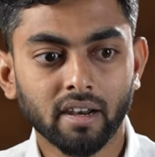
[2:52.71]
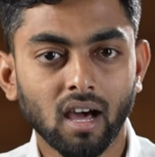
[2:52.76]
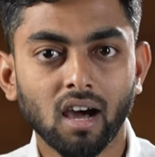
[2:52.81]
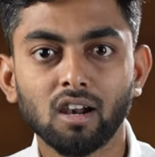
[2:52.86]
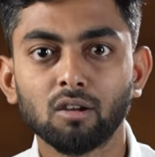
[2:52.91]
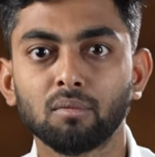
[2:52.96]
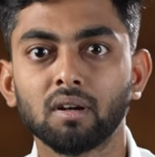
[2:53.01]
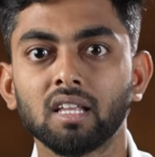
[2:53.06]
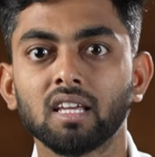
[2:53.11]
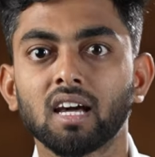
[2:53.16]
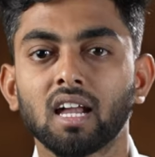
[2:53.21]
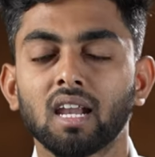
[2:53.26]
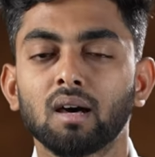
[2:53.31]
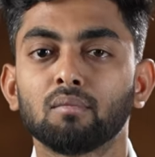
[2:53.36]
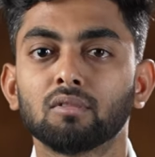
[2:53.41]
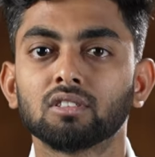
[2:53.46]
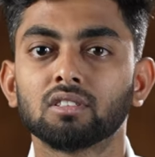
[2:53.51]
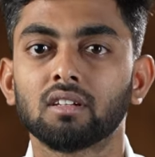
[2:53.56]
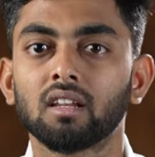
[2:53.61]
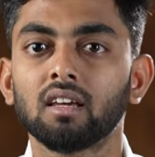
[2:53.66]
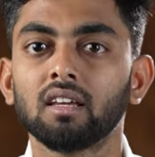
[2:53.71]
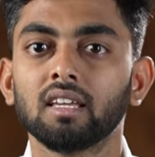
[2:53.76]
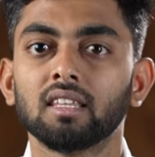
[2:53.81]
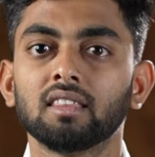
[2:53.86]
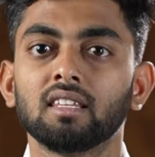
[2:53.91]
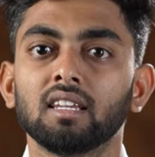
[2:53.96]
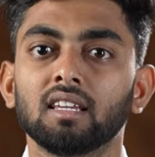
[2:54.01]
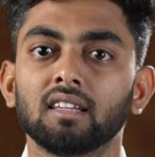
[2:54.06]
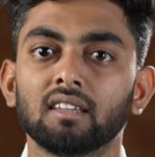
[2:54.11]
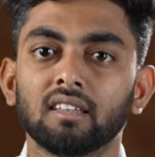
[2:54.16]
நாலு மணிக்கு அலாம் வச்சுன்னா
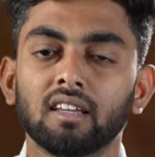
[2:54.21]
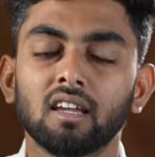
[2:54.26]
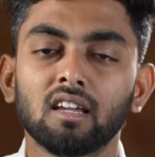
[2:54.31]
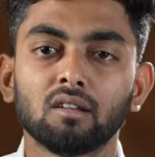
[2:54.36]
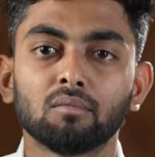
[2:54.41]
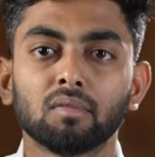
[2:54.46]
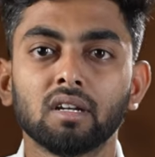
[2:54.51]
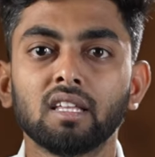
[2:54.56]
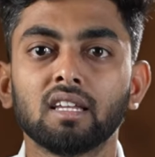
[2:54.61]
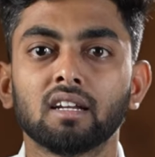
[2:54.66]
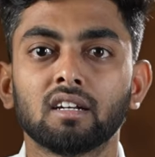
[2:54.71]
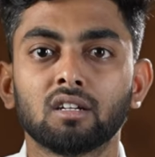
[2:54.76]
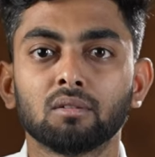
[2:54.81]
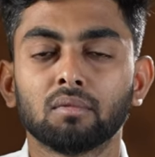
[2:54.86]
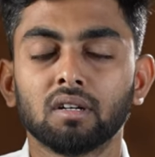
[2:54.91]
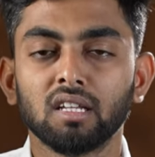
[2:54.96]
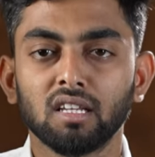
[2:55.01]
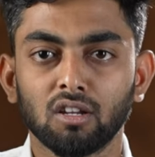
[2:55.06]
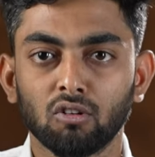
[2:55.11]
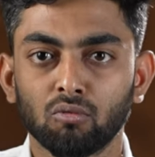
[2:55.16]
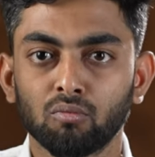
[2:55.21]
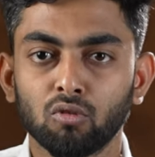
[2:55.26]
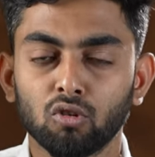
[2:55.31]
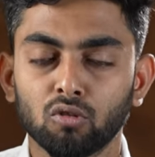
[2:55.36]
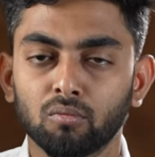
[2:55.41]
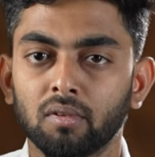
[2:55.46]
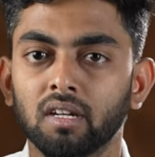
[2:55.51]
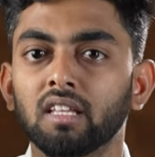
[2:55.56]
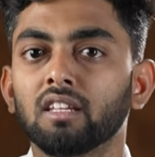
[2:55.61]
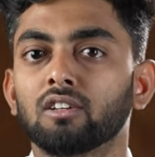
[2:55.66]
எந்திரிக்கிறது ஏழு மணி எட்டு மணி இல்லை
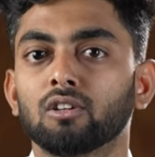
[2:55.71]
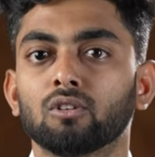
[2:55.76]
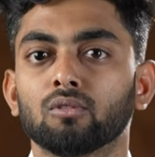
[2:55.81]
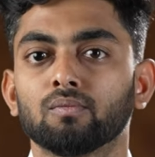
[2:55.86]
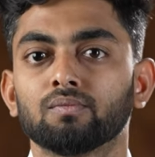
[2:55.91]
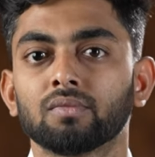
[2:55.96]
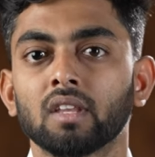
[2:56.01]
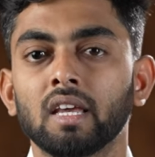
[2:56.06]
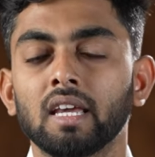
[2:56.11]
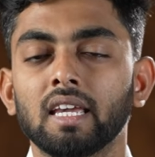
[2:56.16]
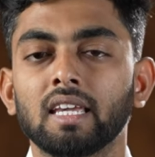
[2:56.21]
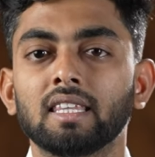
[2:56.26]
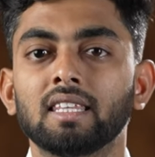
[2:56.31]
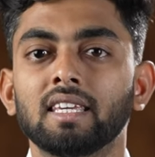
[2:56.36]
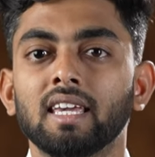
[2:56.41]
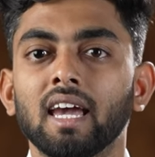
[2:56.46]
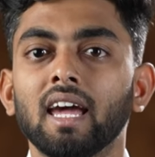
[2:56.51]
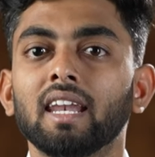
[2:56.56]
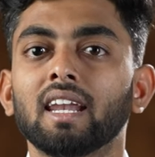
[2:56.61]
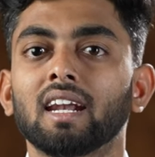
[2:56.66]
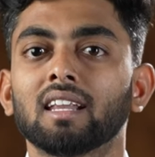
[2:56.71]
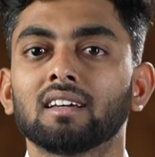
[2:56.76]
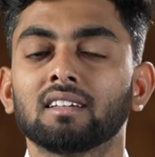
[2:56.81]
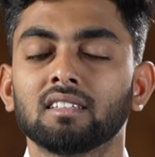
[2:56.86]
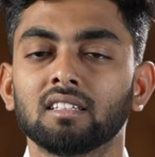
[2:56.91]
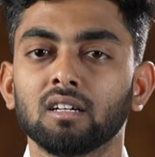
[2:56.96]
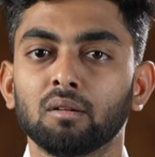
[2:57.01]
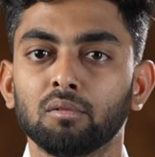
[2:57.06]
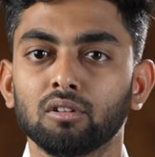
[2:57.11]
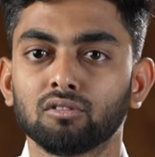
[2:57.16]
ஒம்பது மணி இருக்கும் இது ஏன்
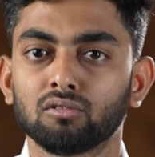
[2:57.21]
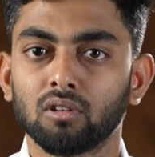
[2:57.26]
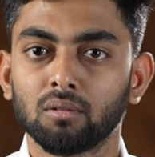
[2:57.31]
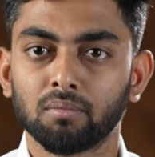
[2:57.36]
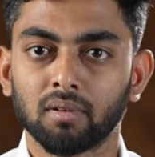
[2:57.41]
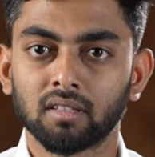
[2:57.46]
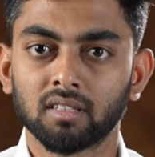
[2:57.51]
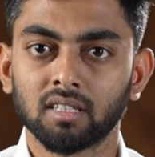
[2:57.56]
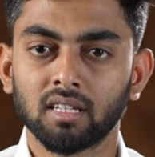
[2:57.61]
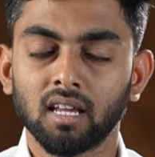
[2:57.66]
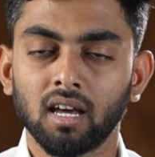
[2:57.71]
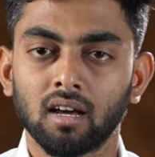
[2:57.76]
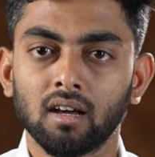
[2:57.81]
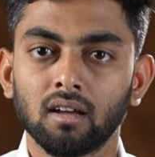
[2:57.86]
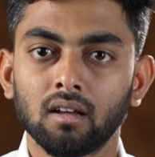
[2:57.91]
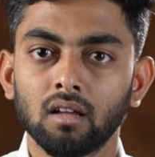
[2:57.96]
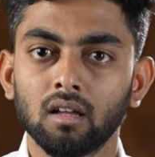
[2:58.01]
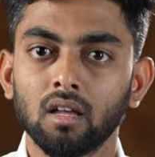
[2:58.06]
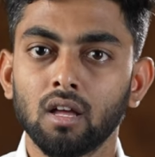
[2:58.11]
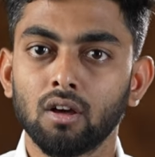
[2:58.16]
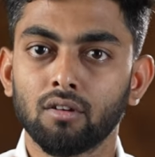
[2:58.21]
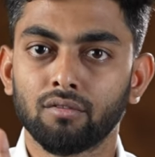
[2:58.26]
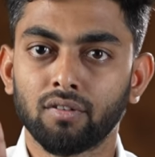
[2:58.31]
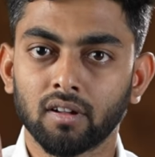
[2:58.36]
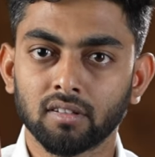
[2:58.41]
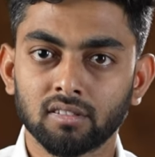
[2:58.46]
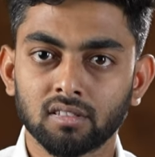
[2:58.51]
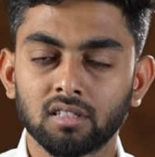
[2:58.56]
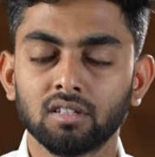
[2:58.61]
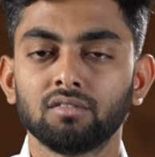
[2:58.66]
நடக்குது அப்படின்னு சொல்லி பார்த்தீங்கன்னா
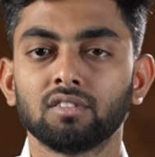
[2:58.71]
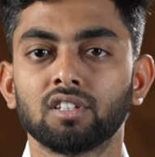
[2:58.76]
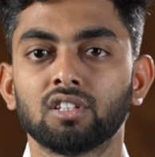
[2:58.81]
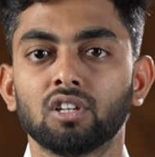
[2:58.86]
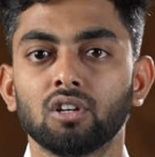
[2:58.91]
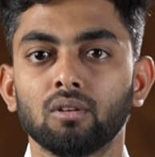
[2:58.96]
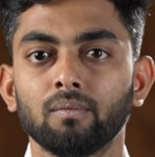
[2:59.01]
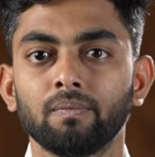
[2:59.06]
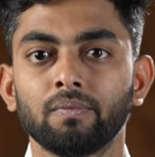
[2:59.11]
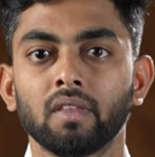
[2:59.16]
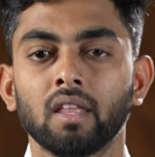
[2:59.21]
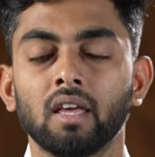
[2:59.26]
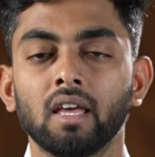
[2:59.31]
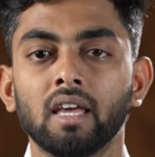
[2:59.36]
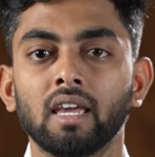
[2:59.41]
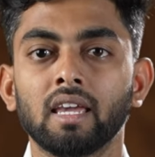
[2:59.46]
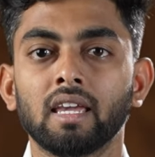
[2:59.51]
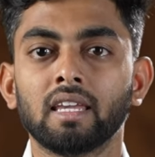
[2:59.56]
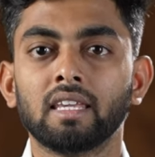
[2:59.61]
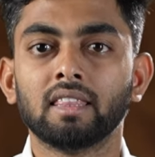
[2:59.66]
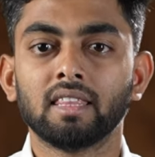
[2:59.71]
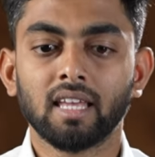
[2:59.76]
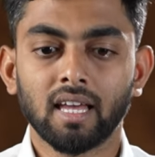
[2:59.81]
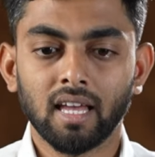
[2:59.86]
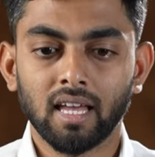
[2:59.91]
ஃபஸ்ட்டு விஷயம் இந்த